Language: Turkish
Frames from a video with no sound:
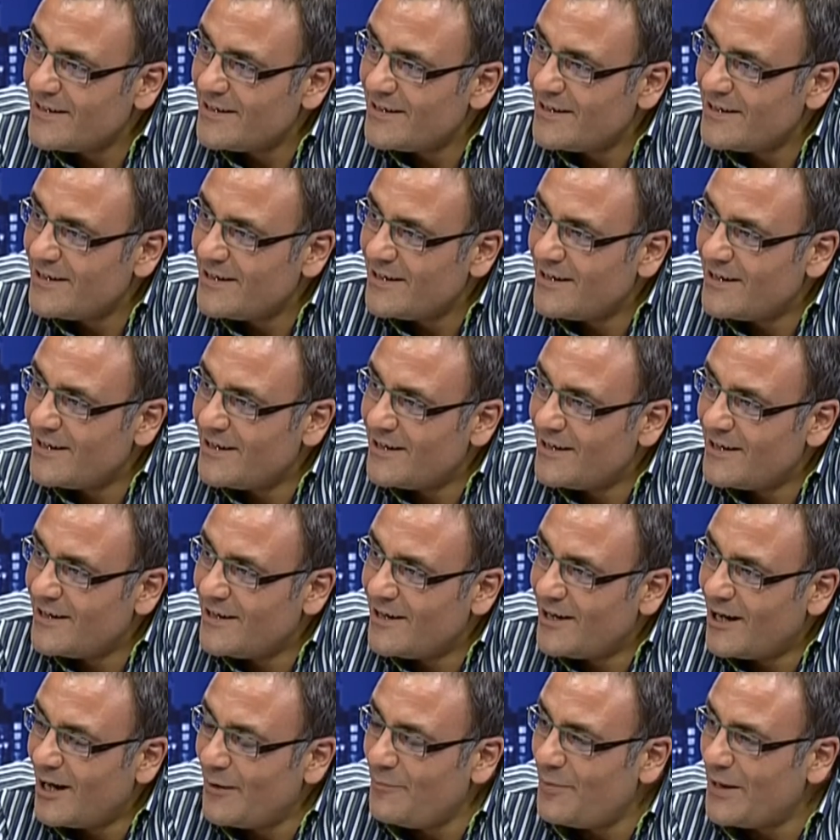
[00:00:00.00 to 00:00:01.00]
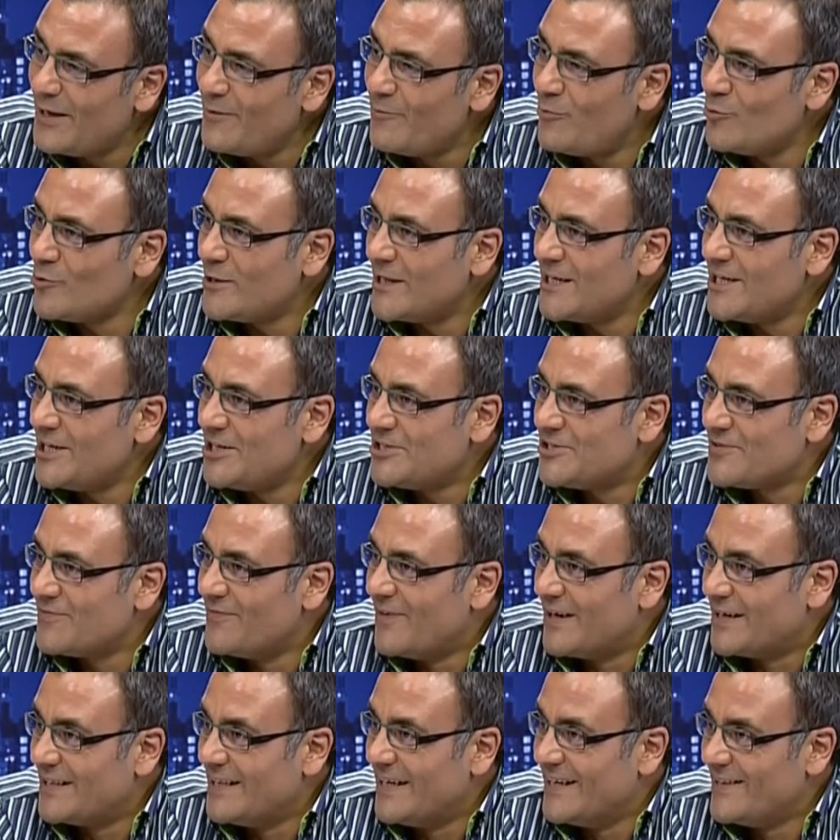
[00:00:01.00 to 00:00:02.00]
niye getirdin? Ha şimdi benim burada ne işim
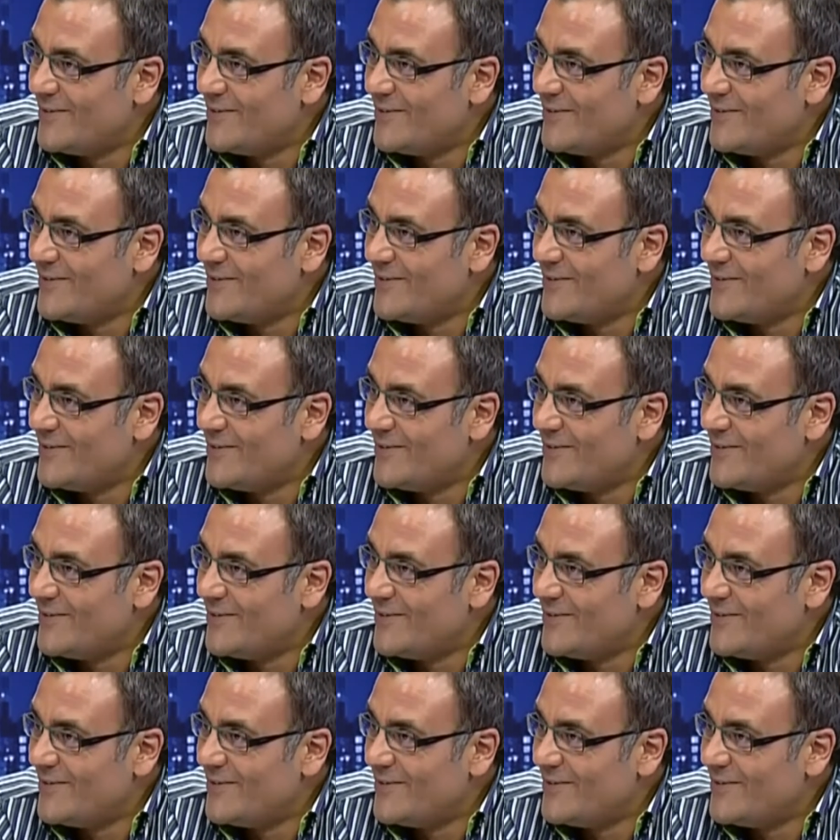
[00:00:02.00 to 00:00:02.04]
var şimdi